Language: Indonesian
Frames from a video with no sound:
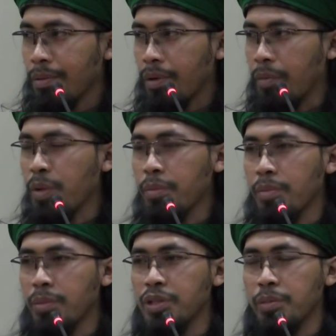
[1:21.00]
Kami
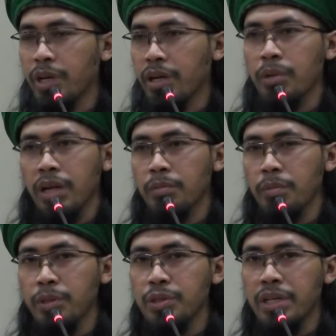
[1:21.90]
membenci mereka, mereka
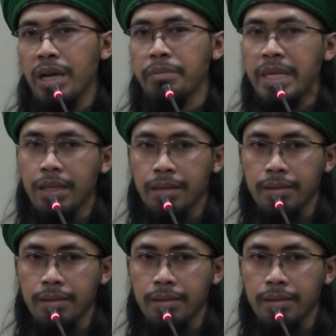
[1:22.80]
membenci kami.